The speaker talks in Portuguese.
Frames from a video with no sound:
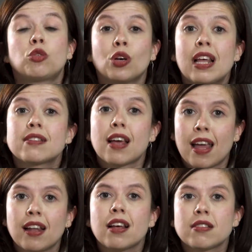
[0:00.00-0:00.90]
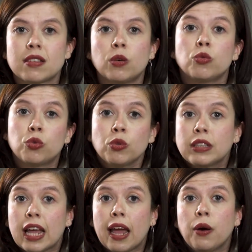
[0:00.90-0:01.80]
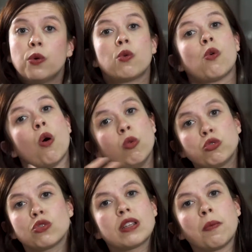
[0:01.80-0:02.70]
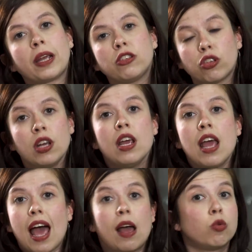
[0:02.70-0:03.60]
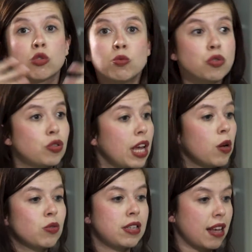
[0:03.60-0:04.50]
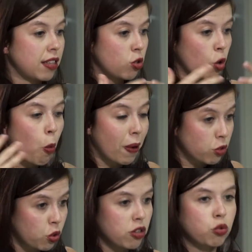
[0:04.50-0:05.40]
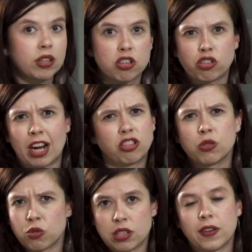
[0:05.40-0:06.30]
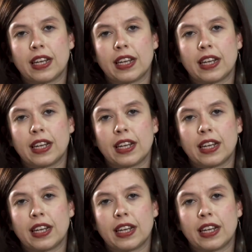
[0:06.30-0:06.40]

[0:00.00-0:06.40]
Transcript: toda essa relação do Theo com justamente é, os museus e essas ocupações todas de arte. Inclusive,